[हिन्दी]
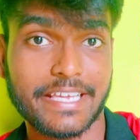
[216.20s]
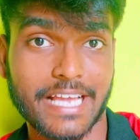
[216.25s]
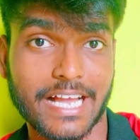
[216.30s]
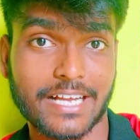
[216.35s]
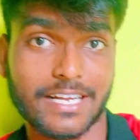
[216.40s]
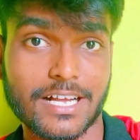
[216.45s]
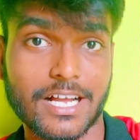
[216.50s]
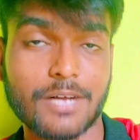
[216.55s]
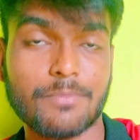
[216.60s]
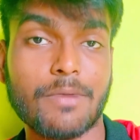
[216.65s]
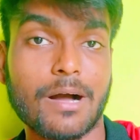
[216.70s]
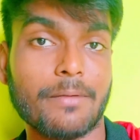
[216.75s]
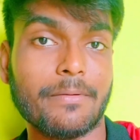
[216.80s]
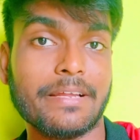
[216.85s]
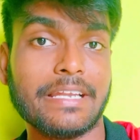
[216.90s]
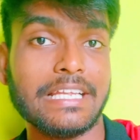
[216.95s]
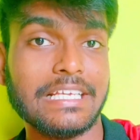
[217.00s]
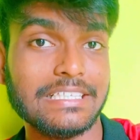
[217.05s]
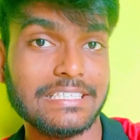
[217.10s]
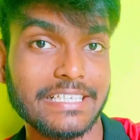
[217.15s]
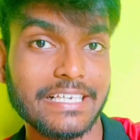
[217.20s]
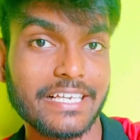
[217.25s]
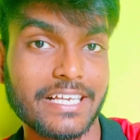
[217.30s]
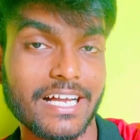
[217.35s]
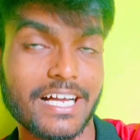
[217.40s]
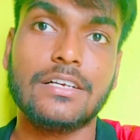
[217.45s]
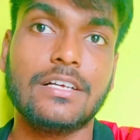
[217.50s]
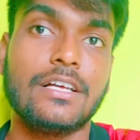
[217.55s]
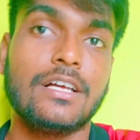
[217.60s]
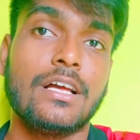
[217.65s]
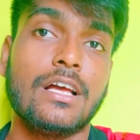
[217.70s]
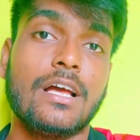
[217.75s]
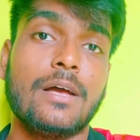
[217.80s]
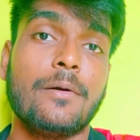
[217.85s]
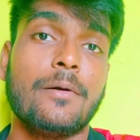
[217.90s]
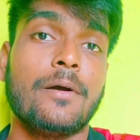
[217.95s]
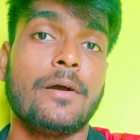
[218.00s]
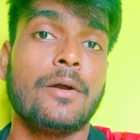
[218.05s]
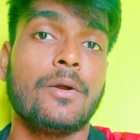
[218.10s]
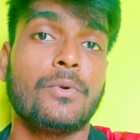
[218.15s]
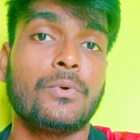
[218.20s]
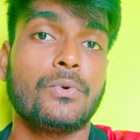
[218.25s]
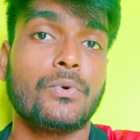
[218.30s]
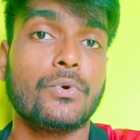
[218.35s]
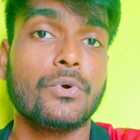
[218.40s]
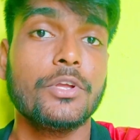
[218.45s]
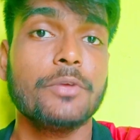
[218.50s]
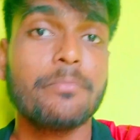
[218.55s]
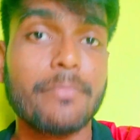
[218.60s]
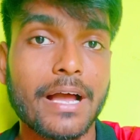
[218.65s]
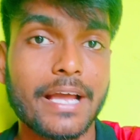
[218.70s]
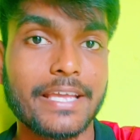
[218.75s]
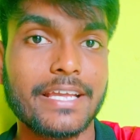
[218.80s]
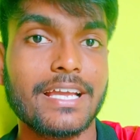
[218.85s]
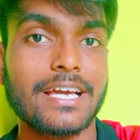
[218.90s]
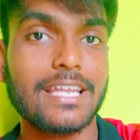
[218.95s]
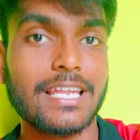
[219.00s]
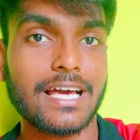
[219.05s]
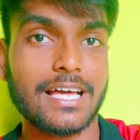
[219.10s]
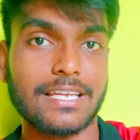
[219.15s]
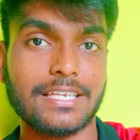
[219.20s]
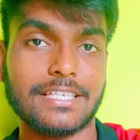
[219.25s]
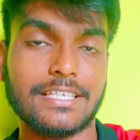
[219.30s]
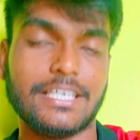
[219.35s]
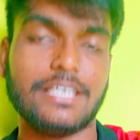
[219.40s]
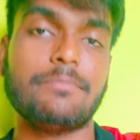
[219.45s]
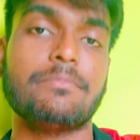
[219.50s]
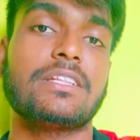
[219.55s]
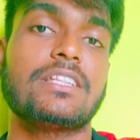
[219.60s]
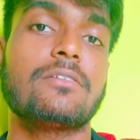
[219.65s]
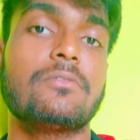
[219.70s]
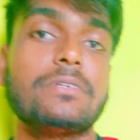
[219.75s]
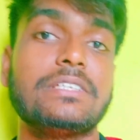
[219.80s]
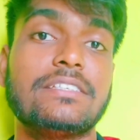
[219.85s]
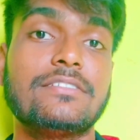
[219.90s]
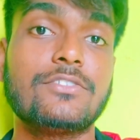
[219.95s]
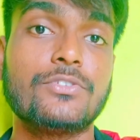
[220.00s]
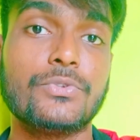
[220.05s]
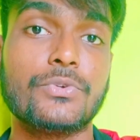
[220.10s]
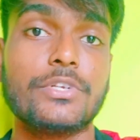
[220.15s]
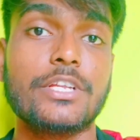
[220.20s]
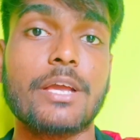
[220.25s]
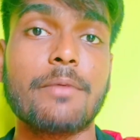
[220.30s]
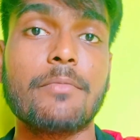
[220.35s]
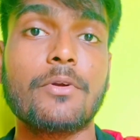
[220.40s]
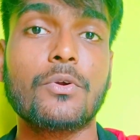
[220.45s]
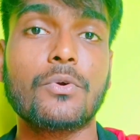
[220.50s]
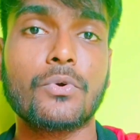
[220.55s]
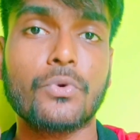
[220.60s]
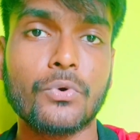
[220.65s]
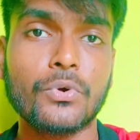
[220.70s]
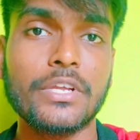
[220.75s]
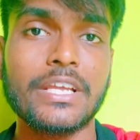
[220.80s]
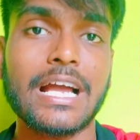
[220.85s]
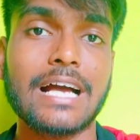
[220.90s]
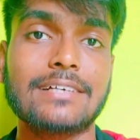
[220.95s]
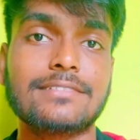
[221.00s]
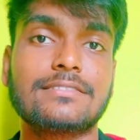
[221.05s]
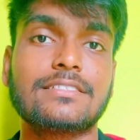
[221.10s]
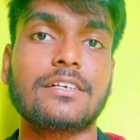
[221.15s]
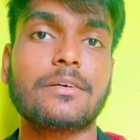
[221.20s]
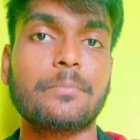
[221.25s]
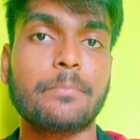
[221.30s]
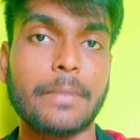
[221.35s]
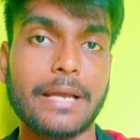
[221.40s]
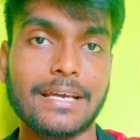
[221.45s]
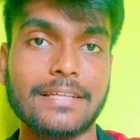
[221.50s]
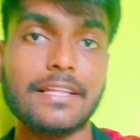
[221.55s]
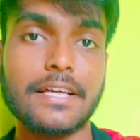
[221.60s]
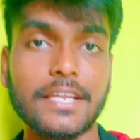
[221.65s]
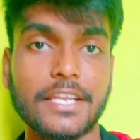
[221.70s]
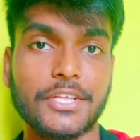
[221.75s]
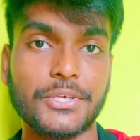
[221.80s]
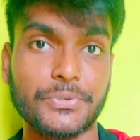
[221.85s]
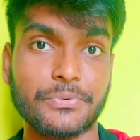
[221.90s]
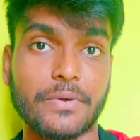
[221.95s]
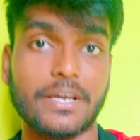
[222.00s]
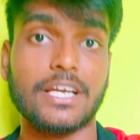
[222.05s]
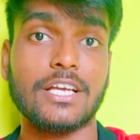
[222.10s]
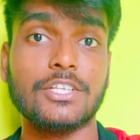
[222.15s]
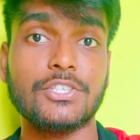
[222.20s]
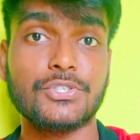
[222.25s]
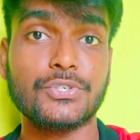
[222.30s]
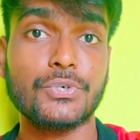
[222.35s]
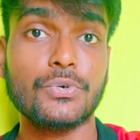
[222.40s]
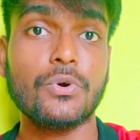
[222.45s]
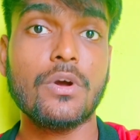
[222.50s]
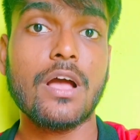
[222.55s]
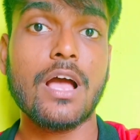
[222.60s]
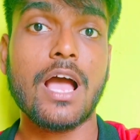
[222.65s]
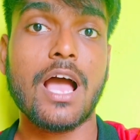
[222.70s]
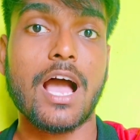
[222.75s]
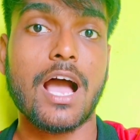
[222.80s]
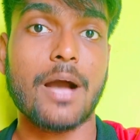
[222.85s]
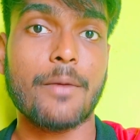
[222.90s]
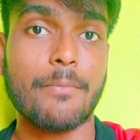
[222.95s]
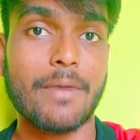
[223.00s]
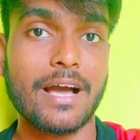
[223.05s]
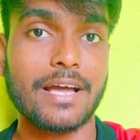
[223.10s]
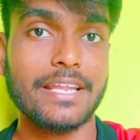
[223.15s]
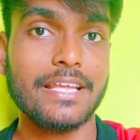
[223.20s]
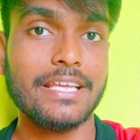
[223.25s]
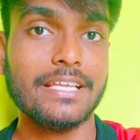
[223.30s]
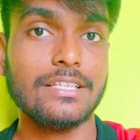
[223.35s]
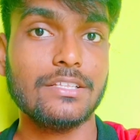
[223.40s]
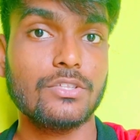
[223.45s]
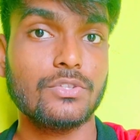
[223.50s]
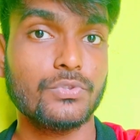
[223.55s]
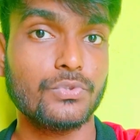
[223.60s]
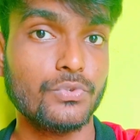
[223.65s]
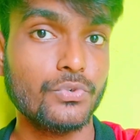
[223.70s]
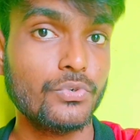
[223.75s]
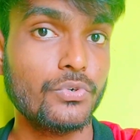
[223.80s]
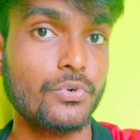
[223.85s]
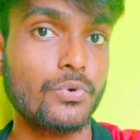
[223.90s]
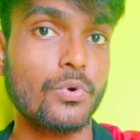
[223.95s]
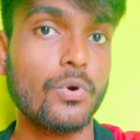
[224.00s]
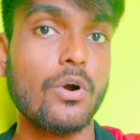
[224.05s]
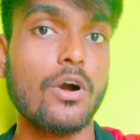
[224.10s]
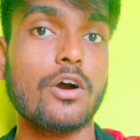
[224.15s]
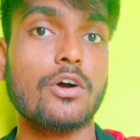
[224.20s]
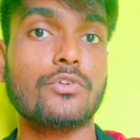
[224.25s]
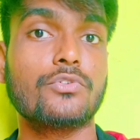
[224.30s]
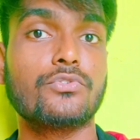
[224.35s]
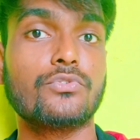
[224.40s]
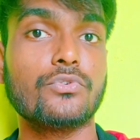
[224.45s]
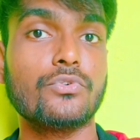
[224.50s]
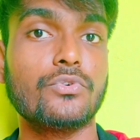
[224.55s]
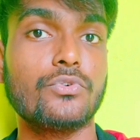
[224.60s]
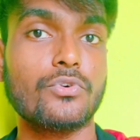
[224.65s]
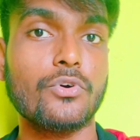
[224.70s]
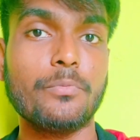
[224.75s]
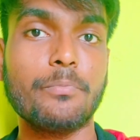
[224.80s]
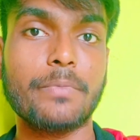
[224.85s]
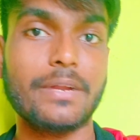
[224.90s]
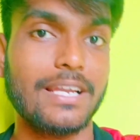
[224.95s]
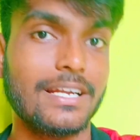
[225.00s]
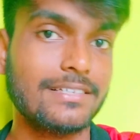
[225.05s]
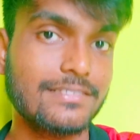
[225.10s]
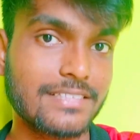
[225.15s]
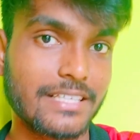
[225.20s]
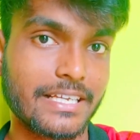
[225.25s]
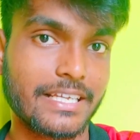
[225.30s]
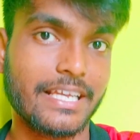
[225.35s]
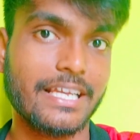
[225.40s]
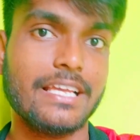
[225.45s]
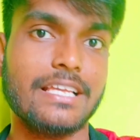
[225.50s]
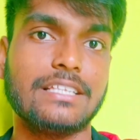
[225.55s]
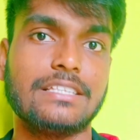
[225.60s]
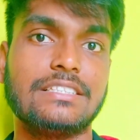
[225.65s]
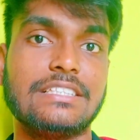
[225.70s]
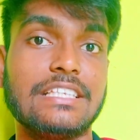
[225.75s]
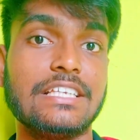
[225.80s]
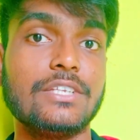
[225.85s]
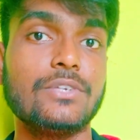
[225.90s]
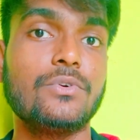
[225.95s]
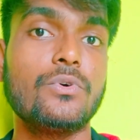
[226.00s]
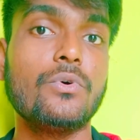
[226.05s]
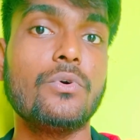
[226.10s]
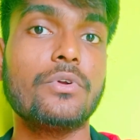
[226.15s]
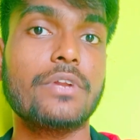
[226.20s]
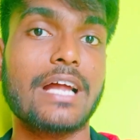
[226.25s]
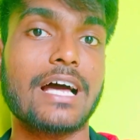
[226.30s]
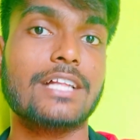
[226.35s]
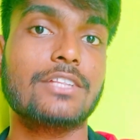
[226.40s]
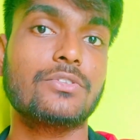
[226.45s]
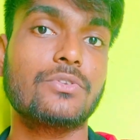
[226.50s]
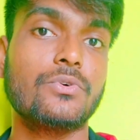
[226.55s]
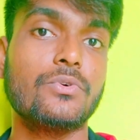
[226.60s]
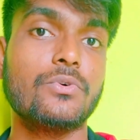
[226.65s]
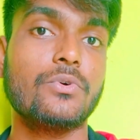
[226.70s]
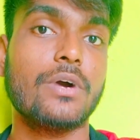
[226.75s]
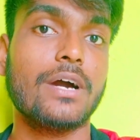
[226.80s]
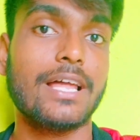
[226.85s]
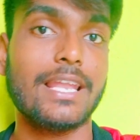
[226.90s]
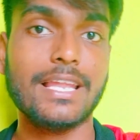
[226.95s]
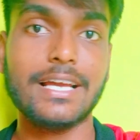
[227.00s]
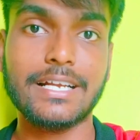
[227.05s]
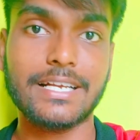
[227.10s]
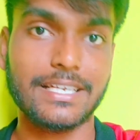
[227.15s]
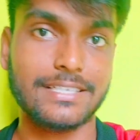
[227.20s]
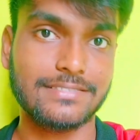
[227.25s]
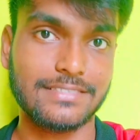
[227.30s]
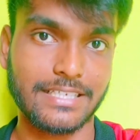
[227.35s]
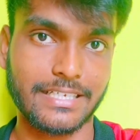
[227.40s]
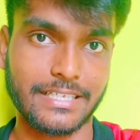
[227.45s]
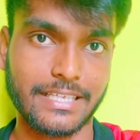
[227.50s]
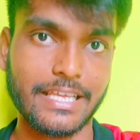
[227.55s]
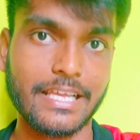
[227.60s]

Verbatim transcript: कहा बाबा ने ये कहा कि कोई माई का लाल नहीं है मतलब इस दुनिया में कोई आज तक पैदा नहीं हुआ है जो हमारे दुख को और सुख को पलट सके दिन को रात को अलग कर सके